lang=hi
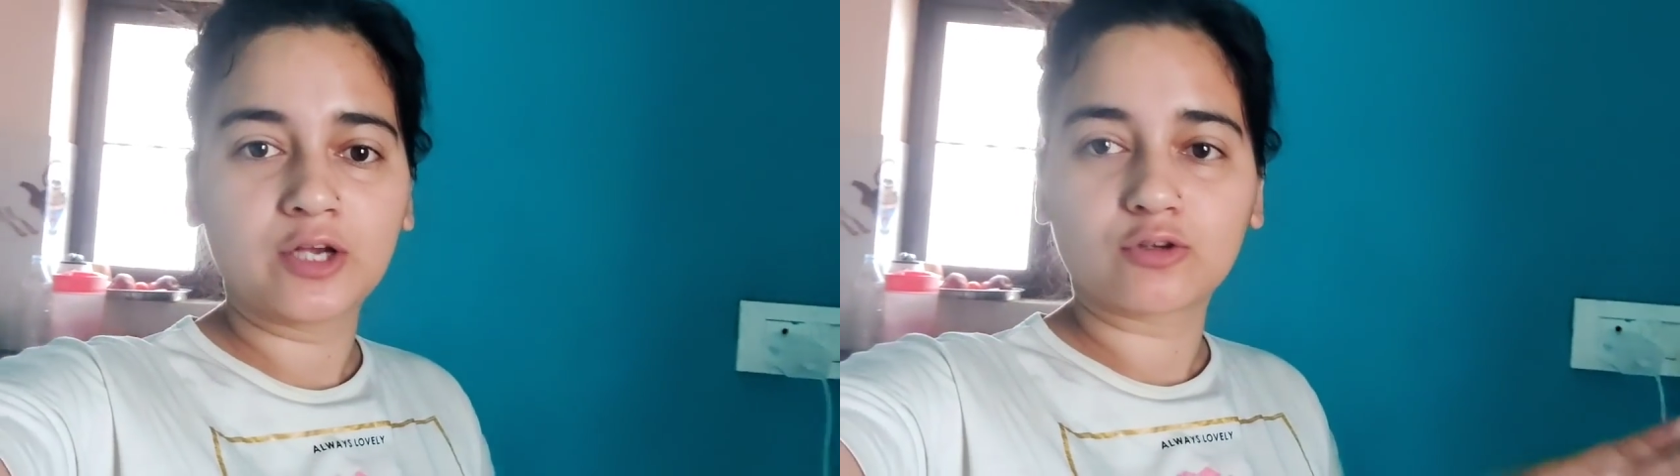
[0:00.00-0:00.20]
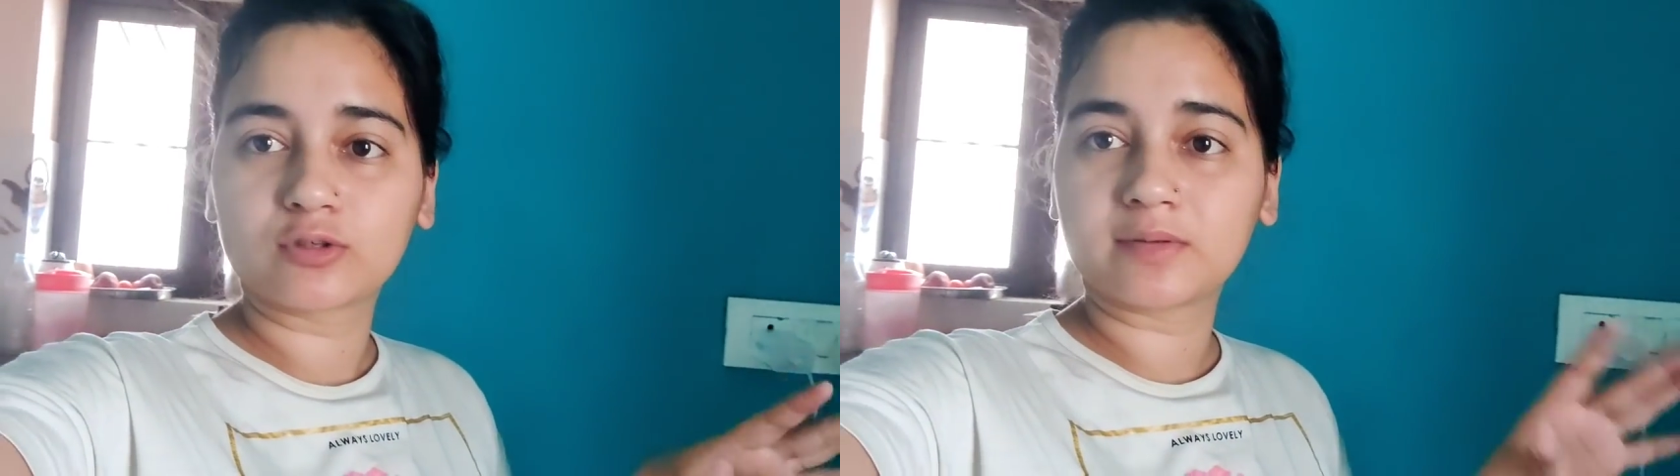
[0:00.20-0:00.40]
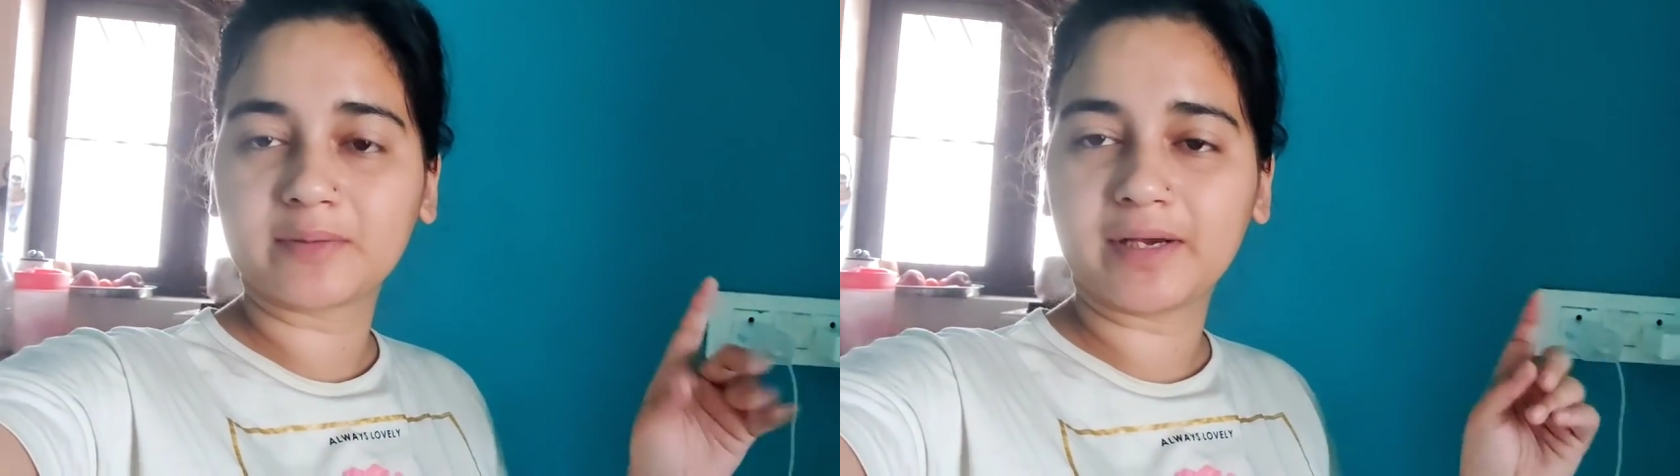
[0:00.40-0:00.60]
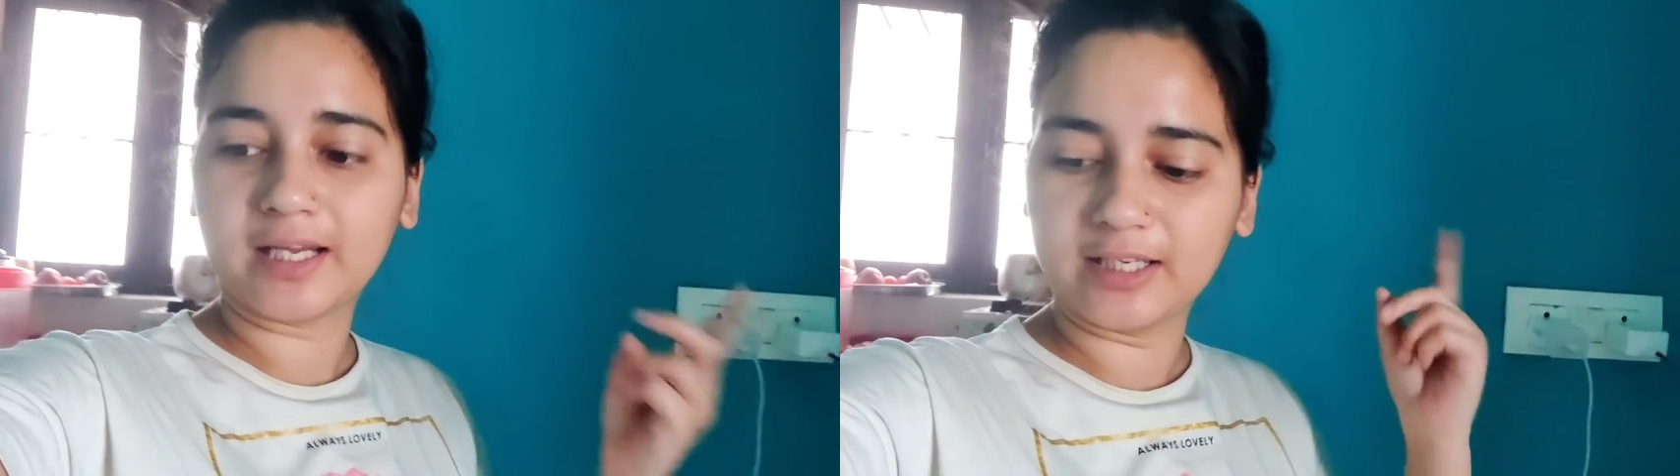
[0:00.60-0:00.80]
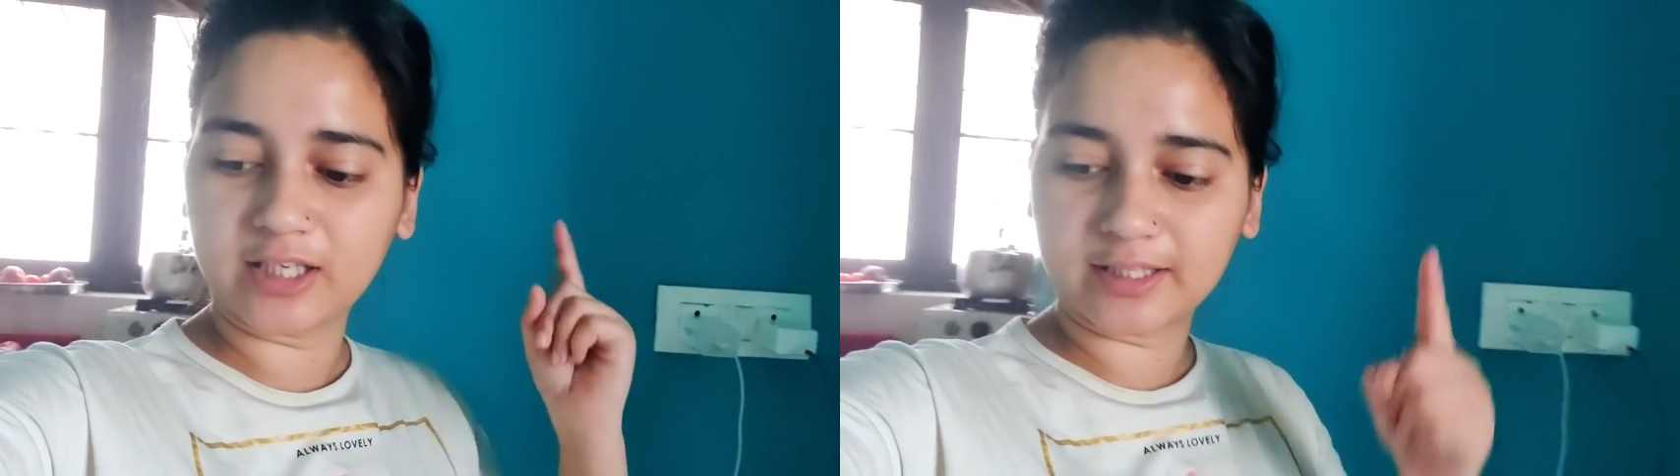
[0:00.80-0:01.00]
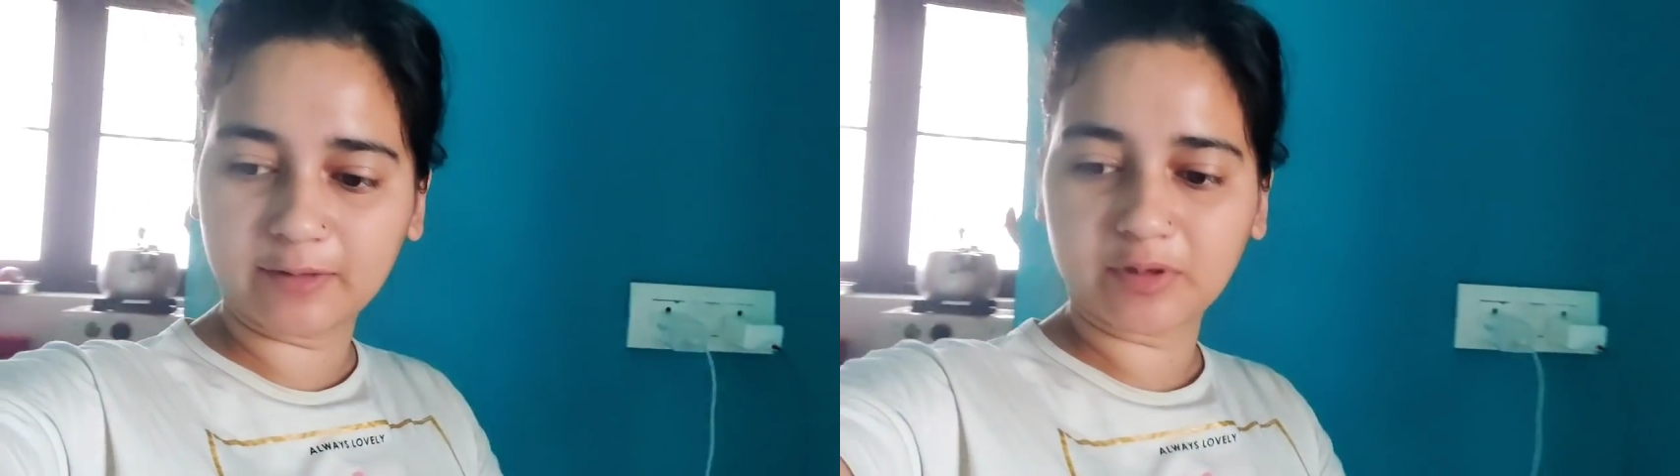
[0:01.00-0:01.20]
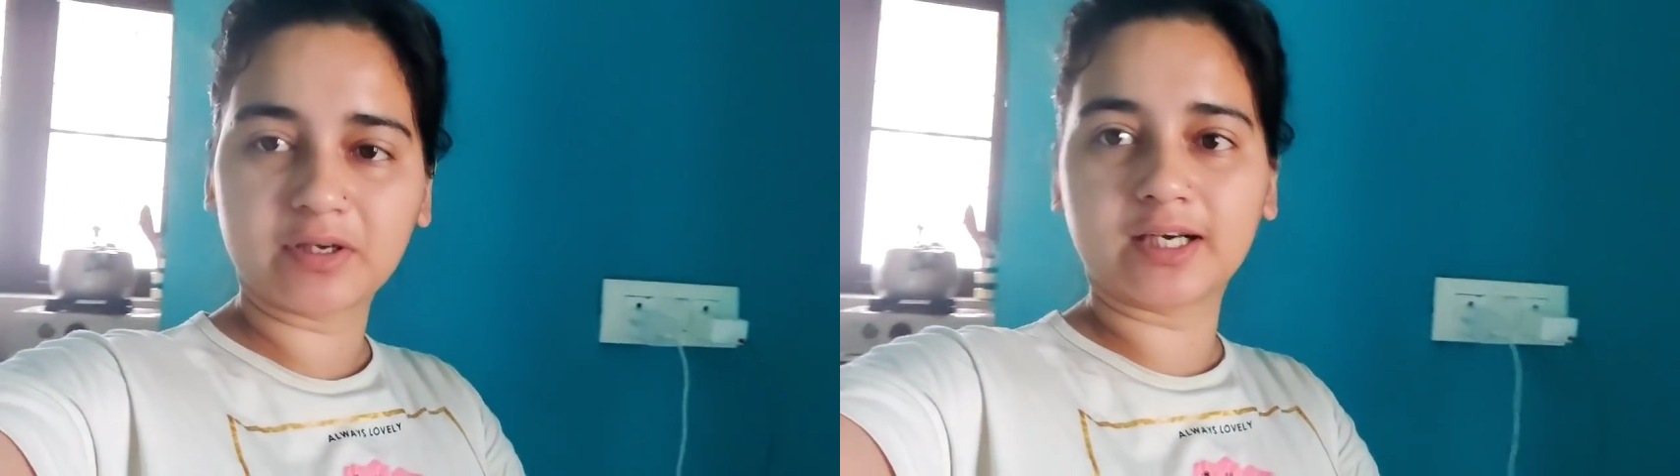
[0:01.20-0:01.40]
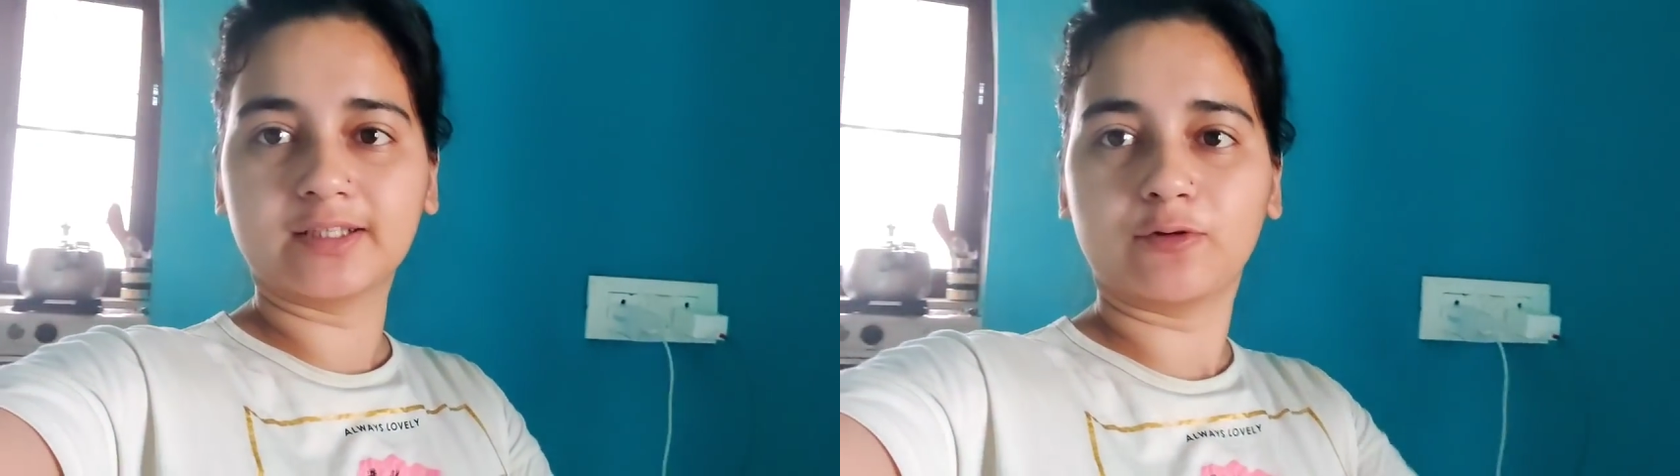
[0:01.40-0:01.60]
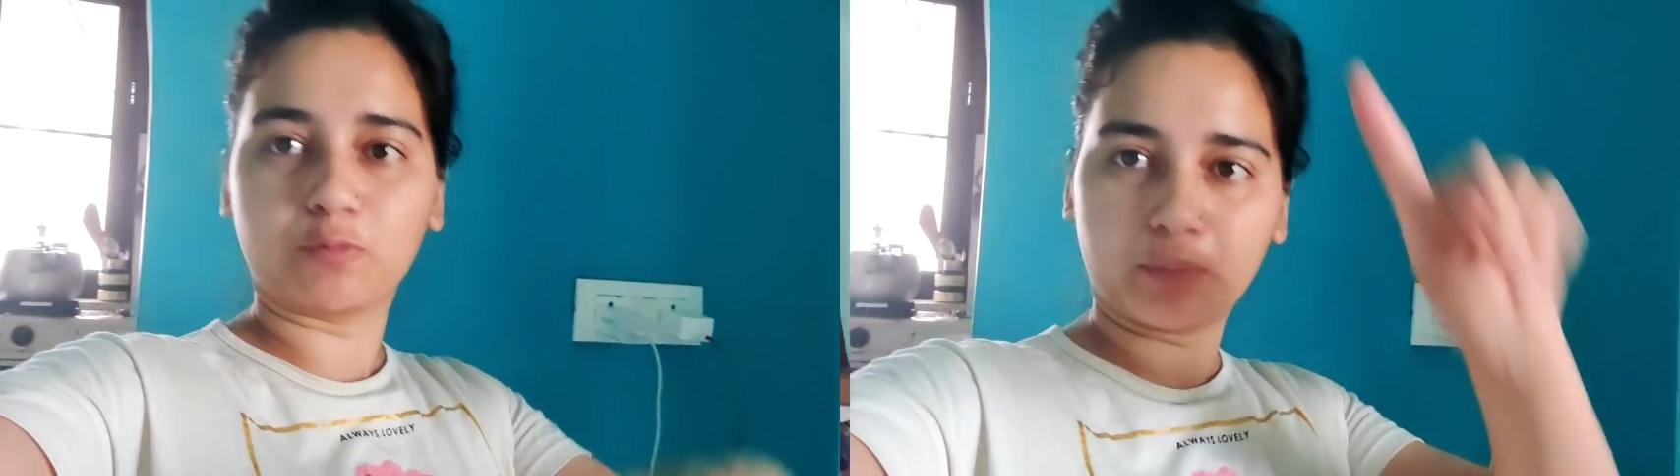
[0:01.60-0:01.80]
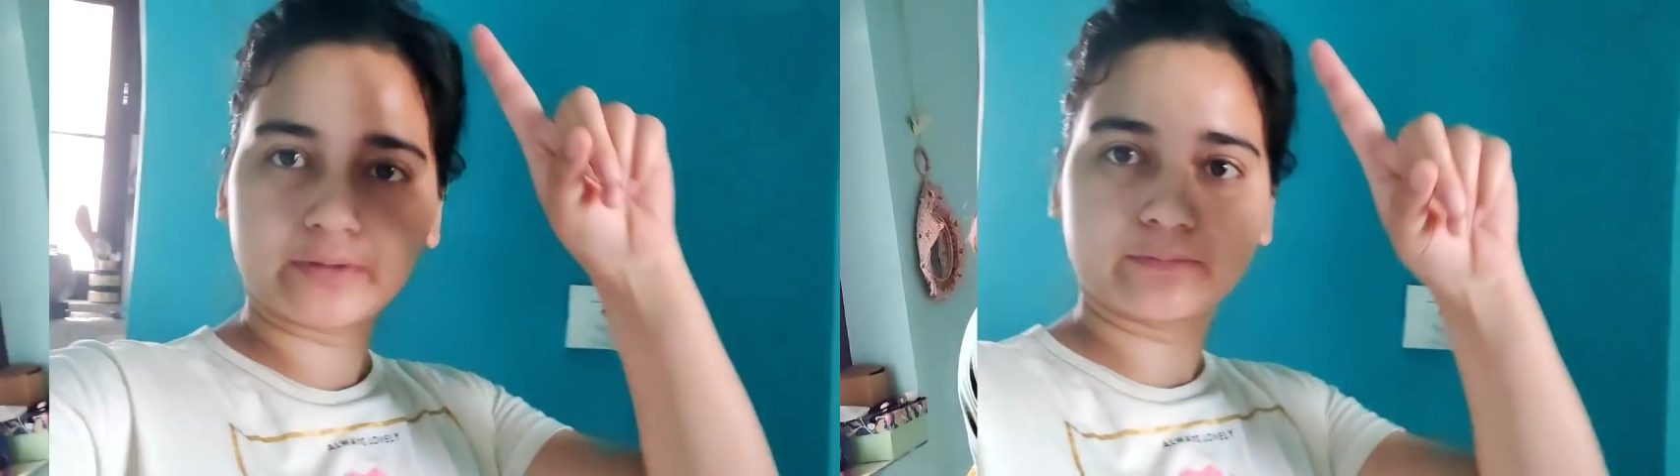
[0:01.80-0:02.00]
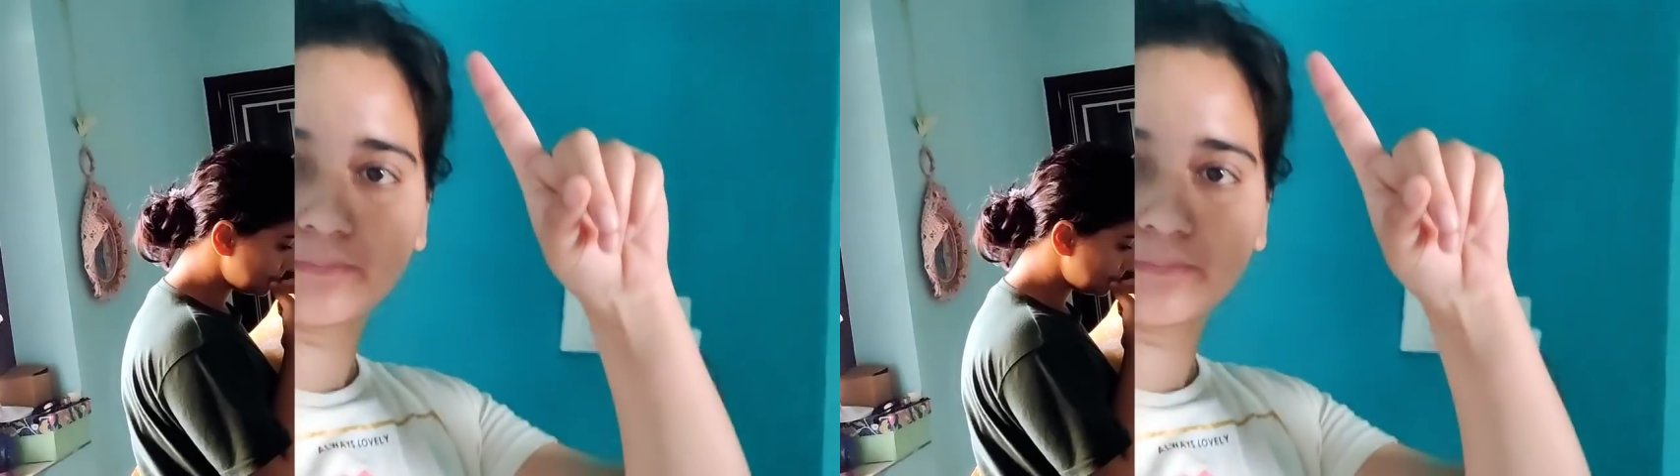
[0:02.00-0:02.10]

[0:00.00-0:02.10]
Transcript: तो सबसे पहले ले जाते हैं हम ये गद्दे ऊपर